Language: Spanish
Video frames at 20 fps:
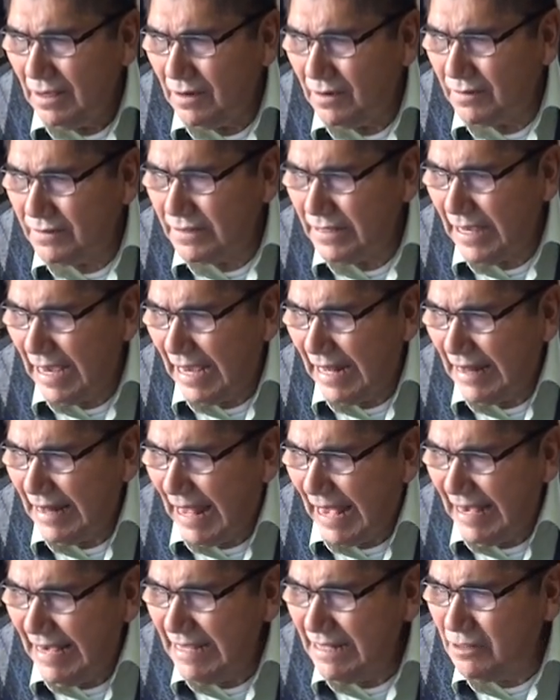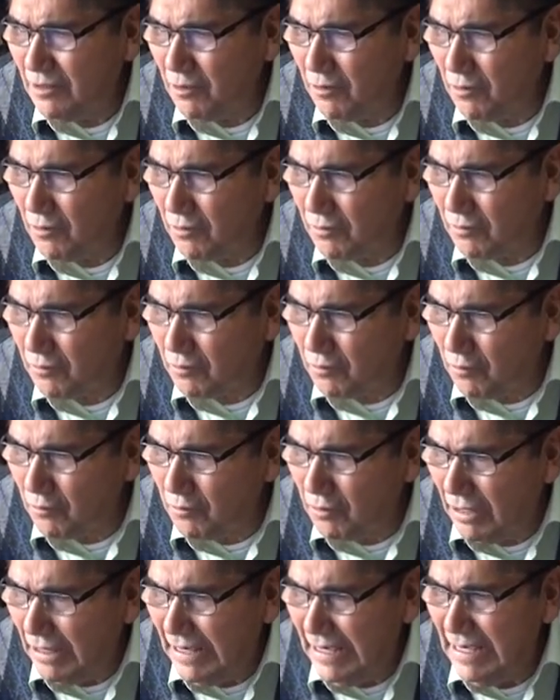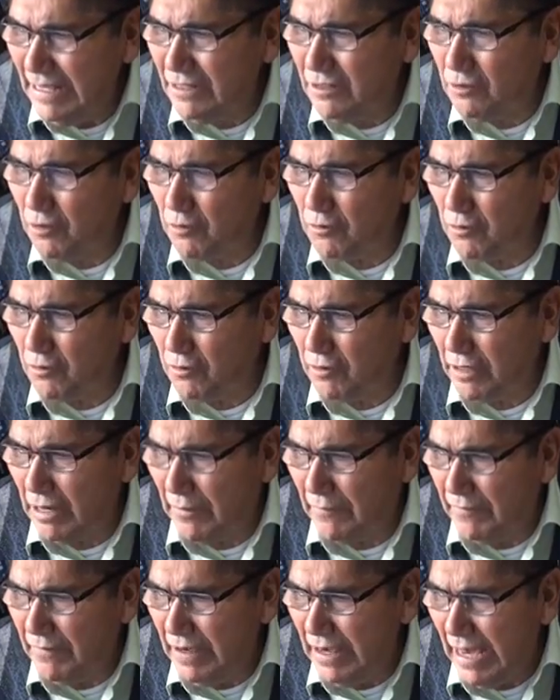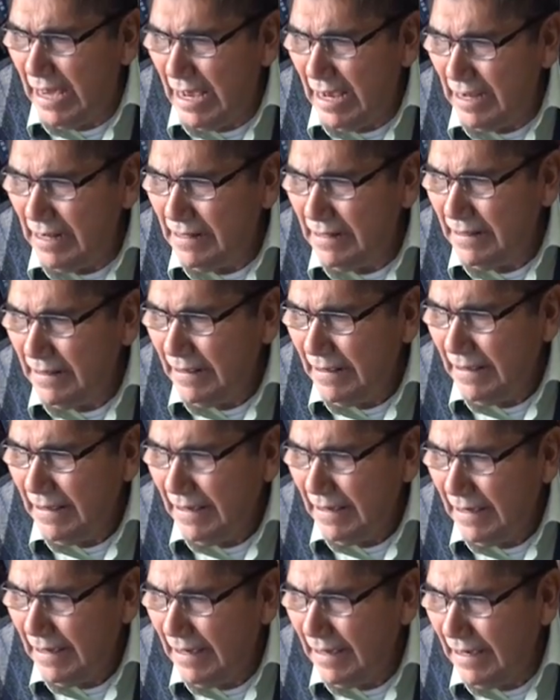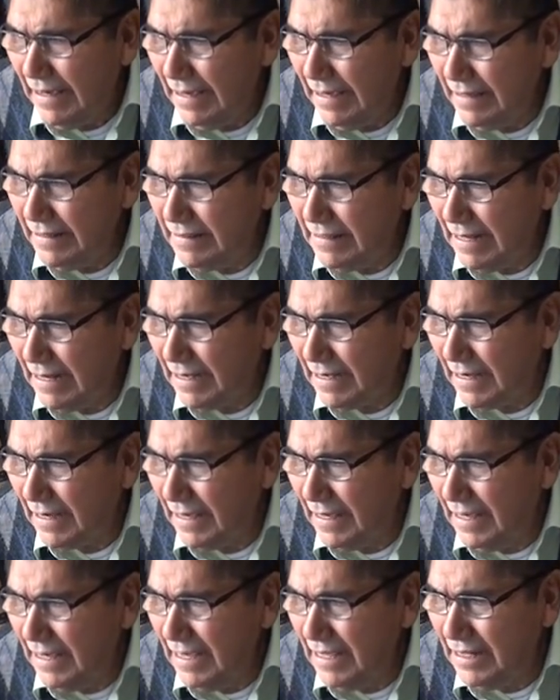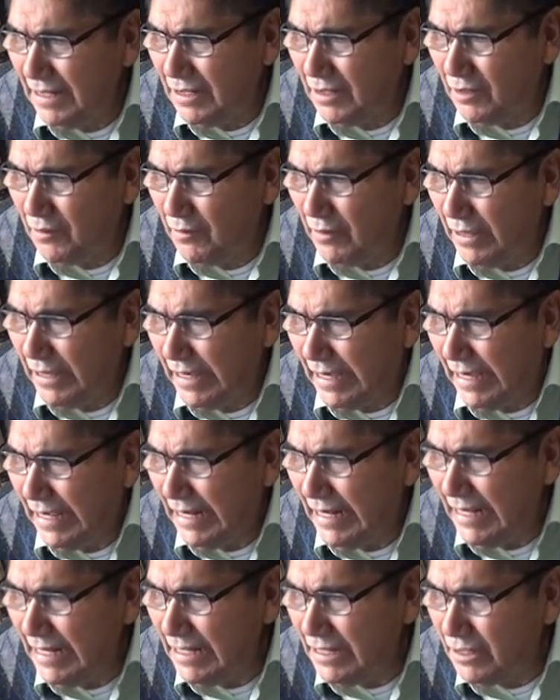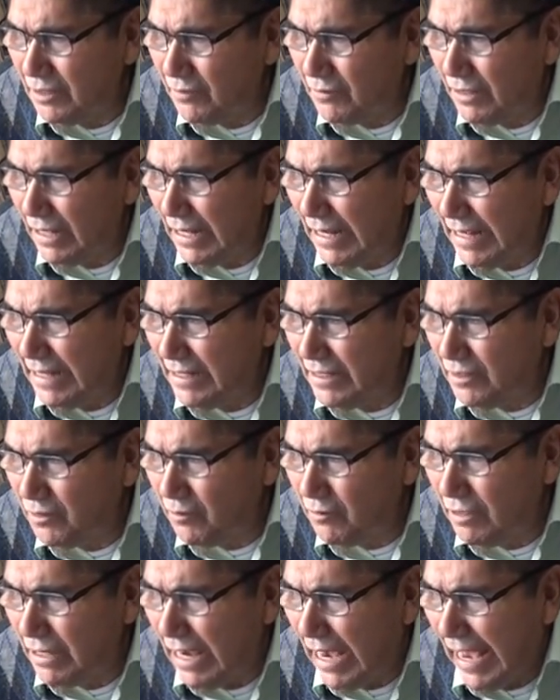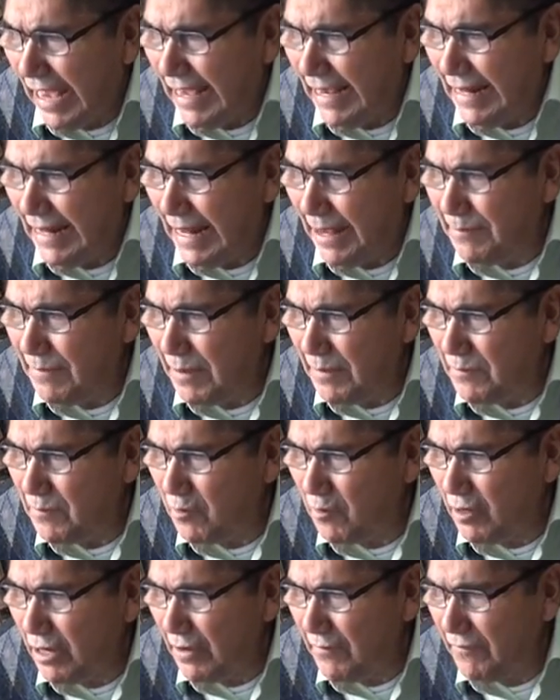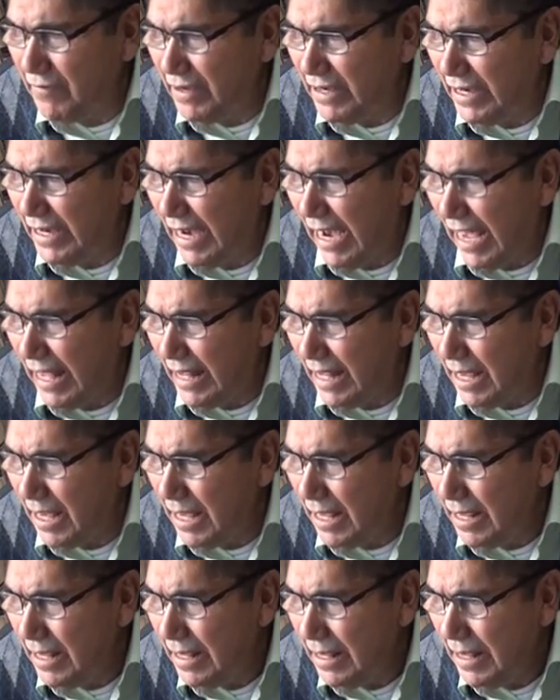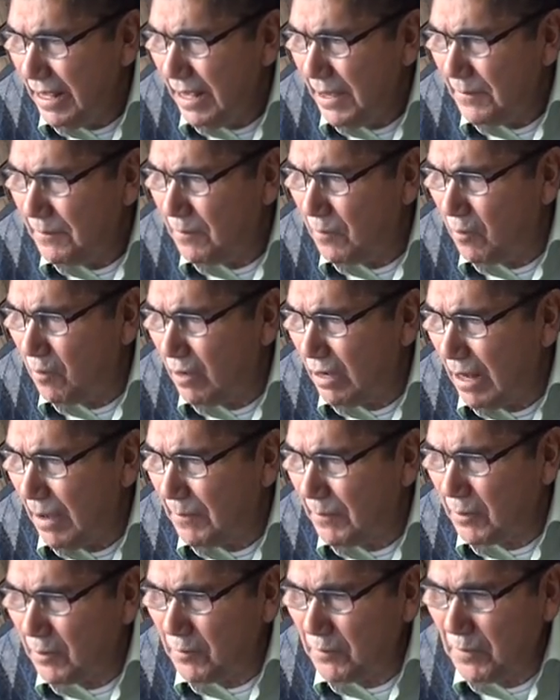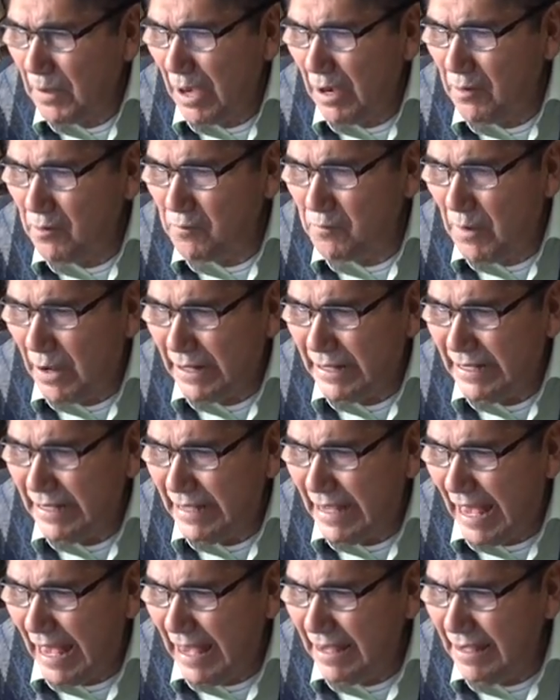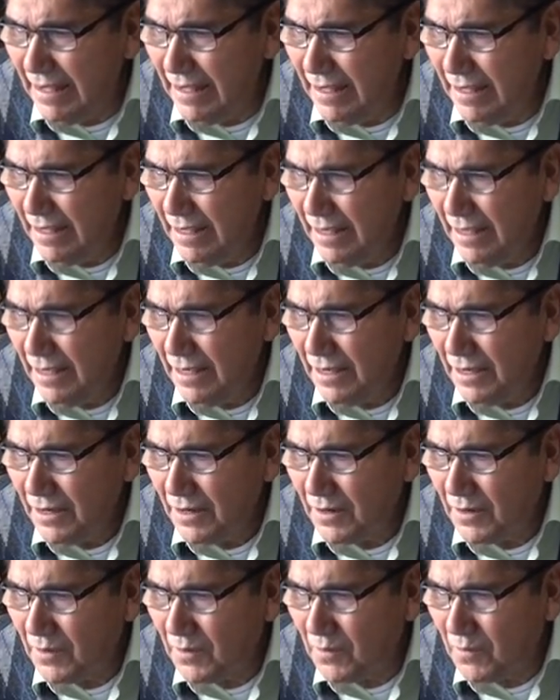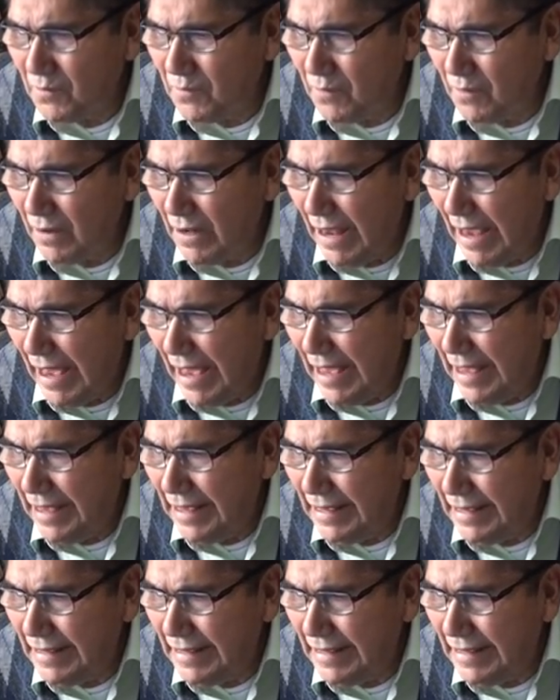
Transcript: O sea, la historiografía es el registro escrito de la historia, es la memoria fijada por la propia humanidad con la